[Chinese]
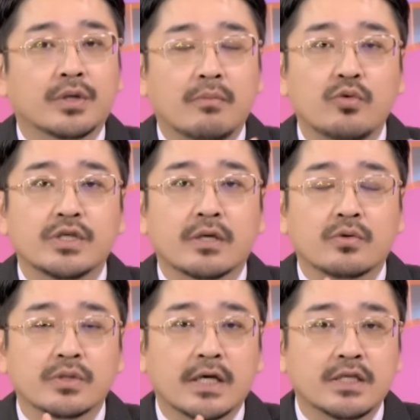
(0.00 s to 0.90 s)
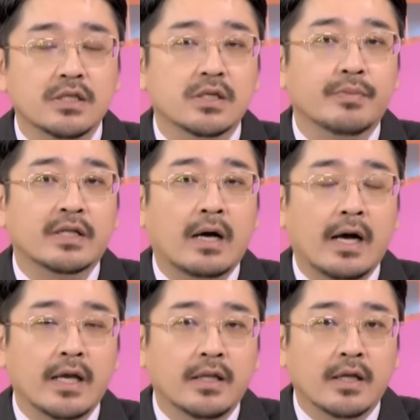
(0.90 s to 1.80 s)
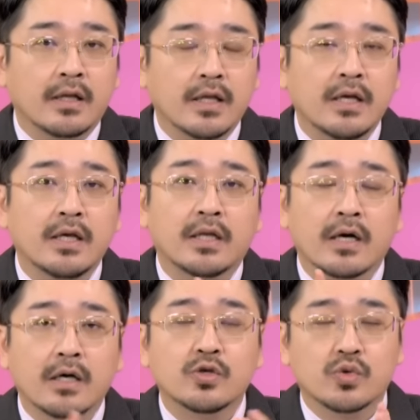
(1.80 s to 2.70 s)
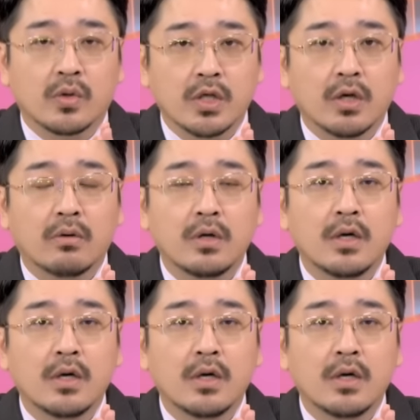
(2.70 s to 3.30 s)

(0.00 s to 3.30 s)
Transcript: 它目前股价净值比大概一点一、一点二左右。